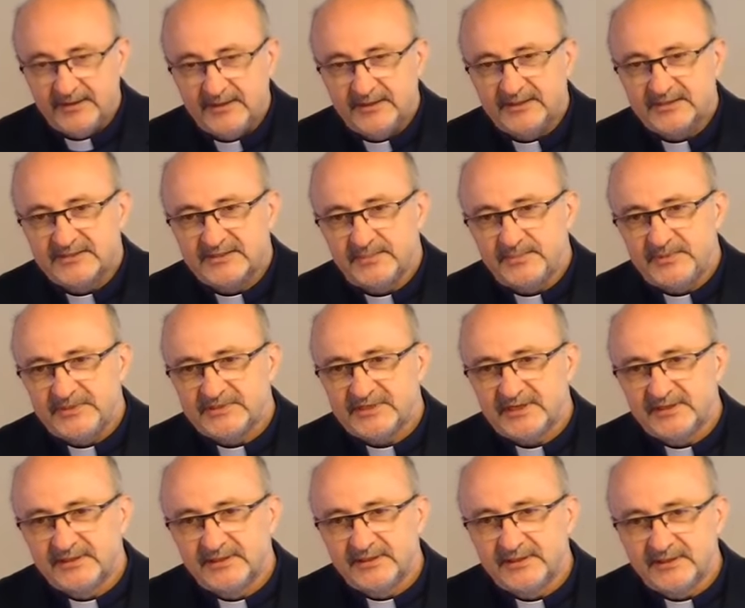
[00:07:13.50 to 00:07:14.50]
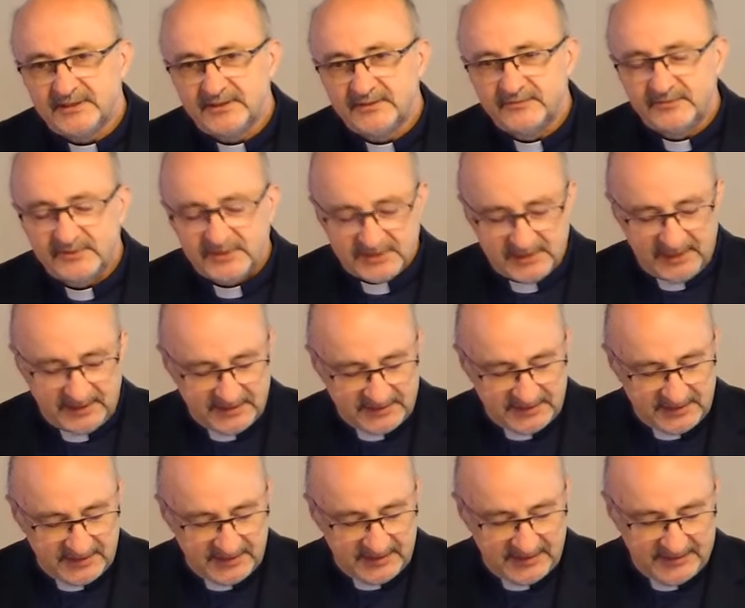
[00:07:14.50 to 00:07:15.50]
zapisanych w
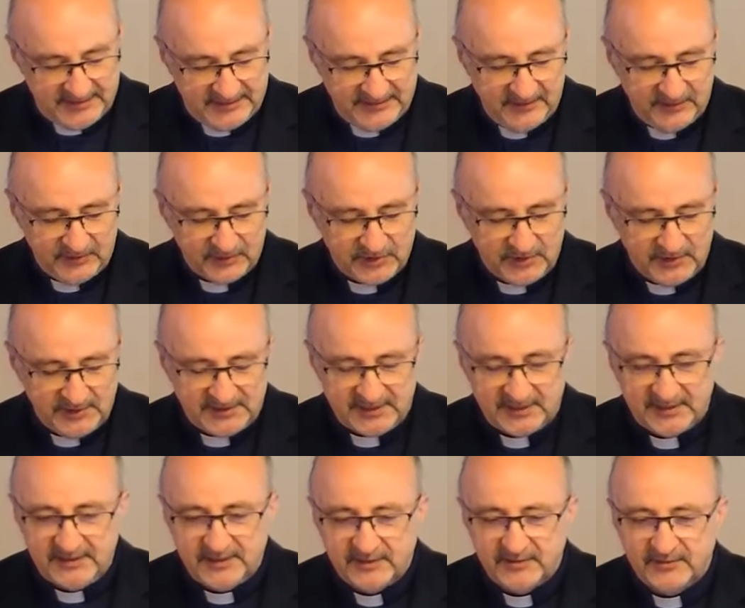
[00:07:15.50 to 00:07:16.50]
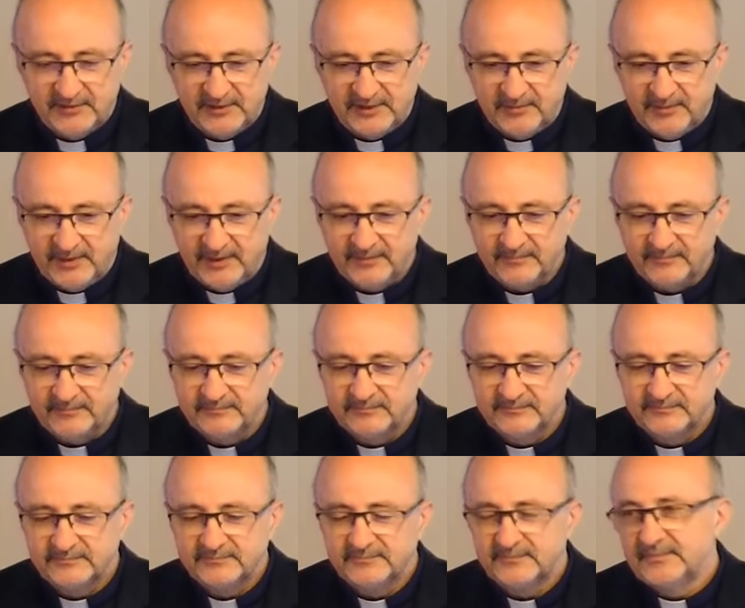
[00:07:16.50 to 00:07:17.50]
księdze noszącej jego imię.
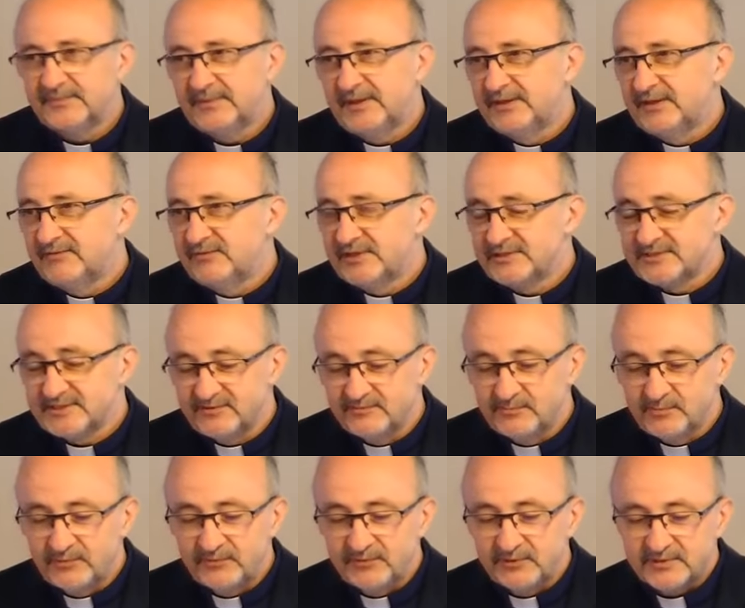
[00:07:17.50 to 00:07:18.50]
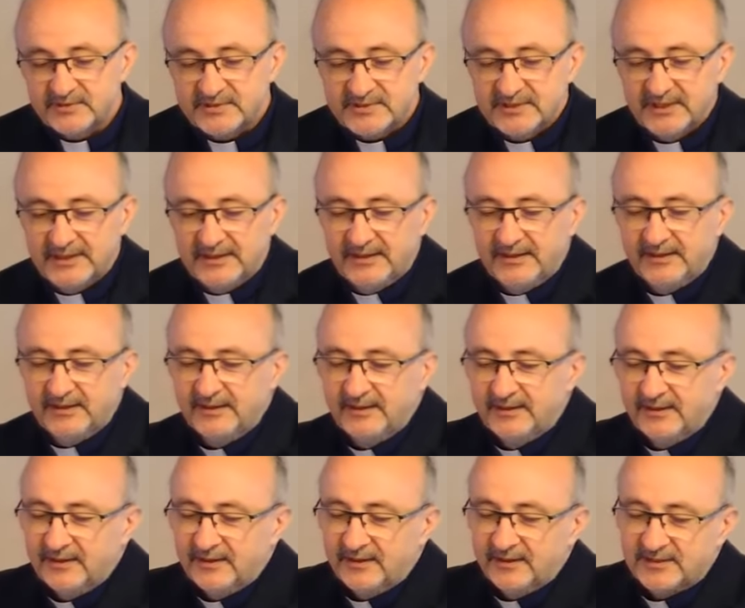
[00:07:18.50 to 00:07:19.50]
A nawiasem mówiąc,
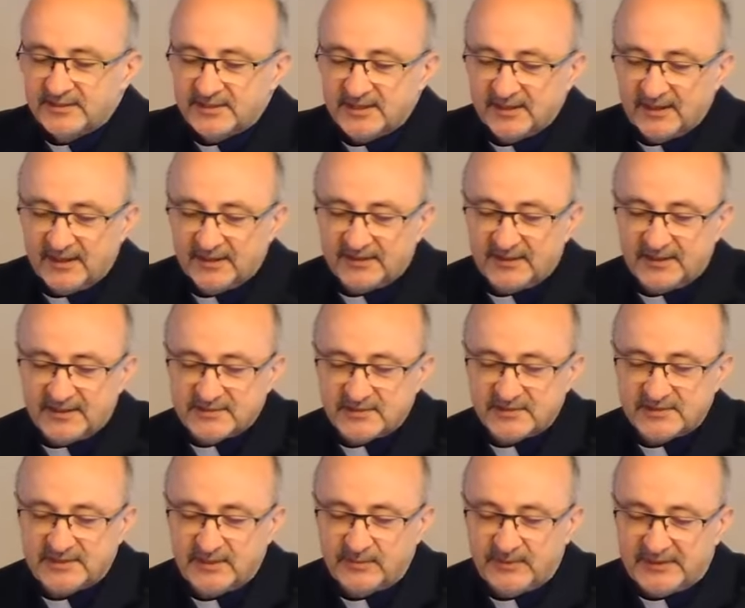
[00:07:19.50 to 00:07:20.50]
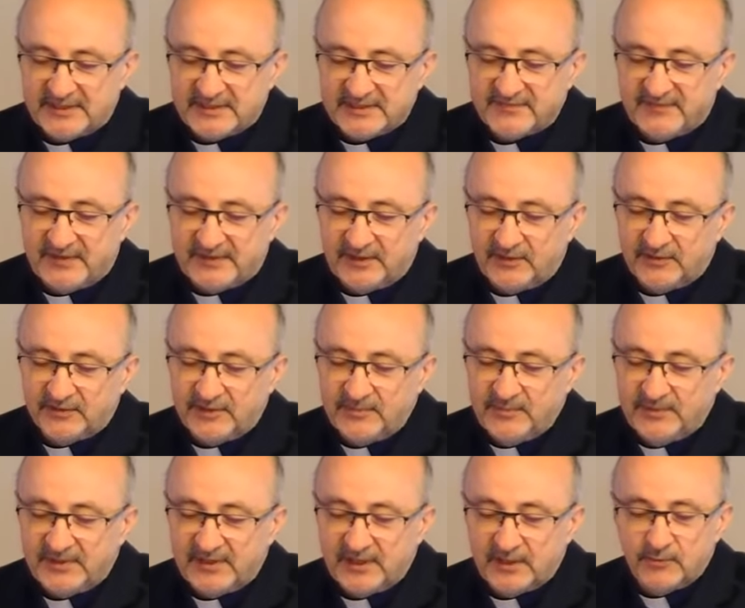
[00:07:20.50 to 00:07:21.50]
księga ta została nazwana od
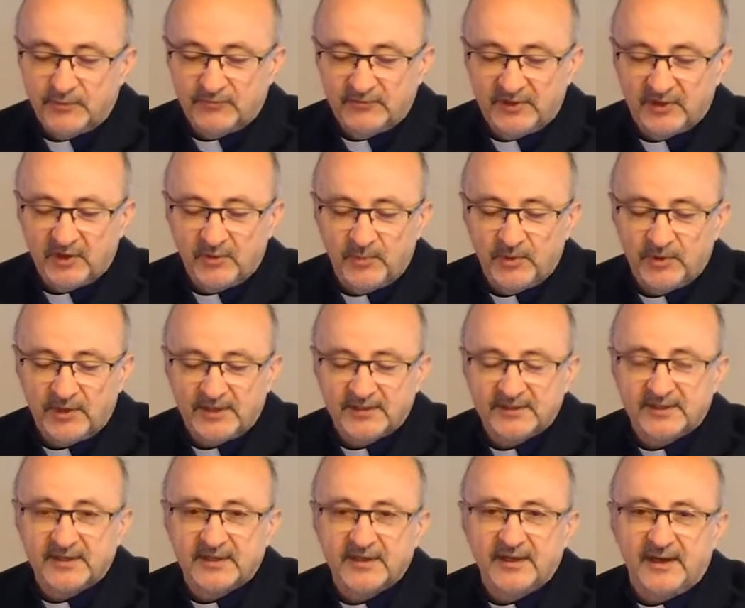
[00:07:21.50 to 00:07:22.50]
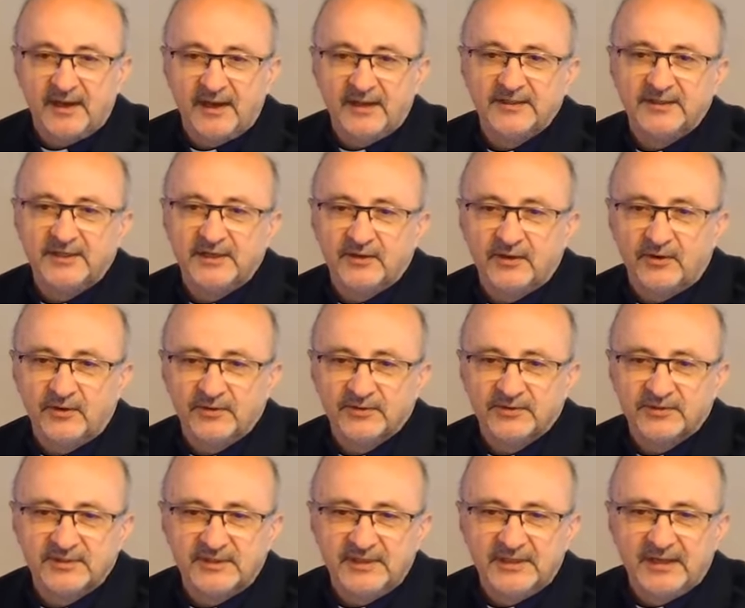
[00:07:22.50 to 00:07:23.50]
imienia głównego bohatera, a nie
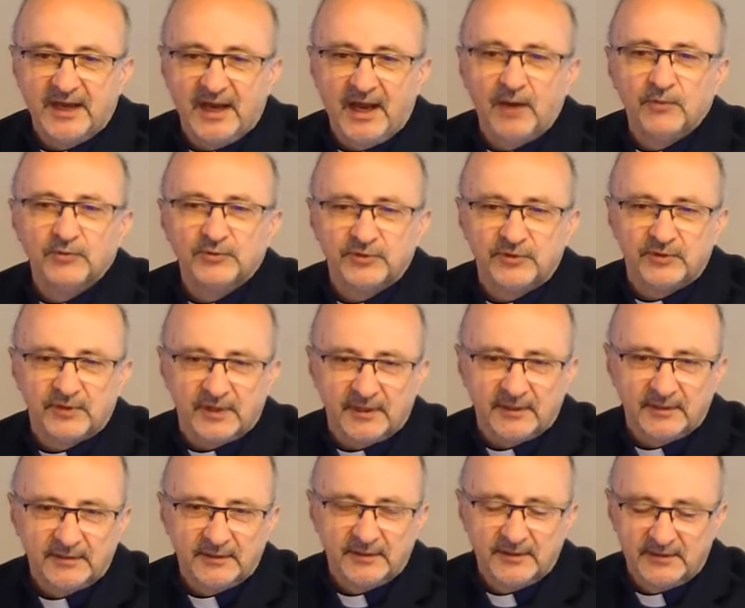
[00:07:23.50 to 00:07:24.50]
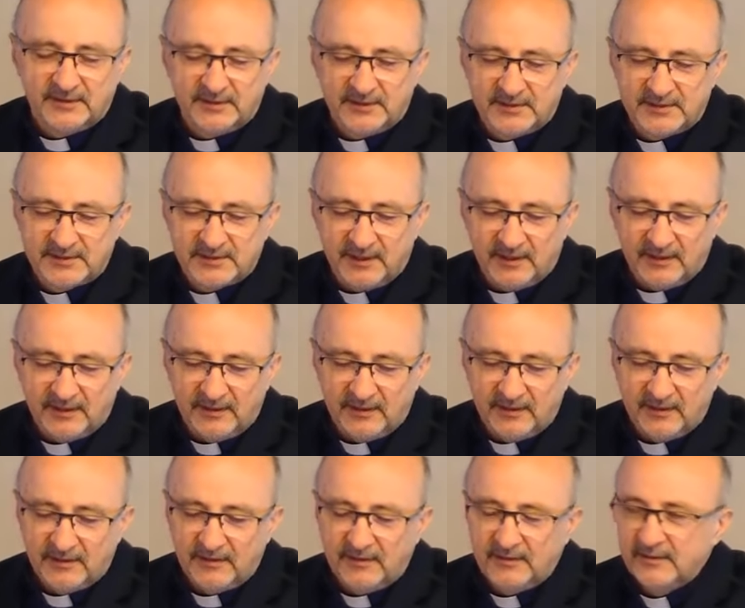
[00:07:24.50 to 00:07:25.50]
od autora tej księgi
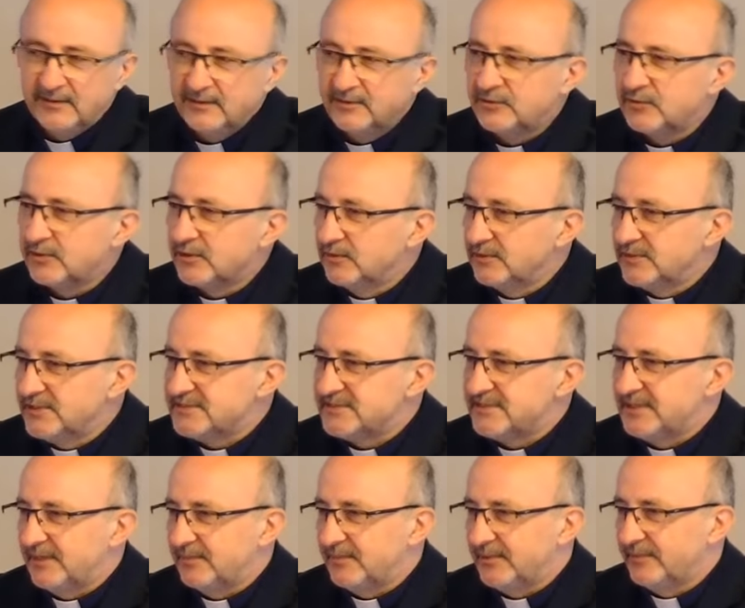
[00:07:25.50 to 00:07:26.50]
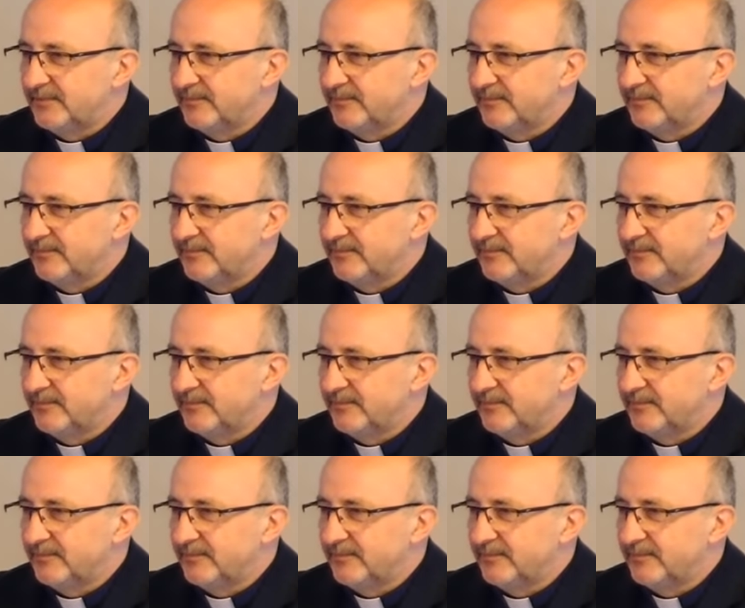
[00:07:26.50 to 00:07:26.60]
którego nie znamy.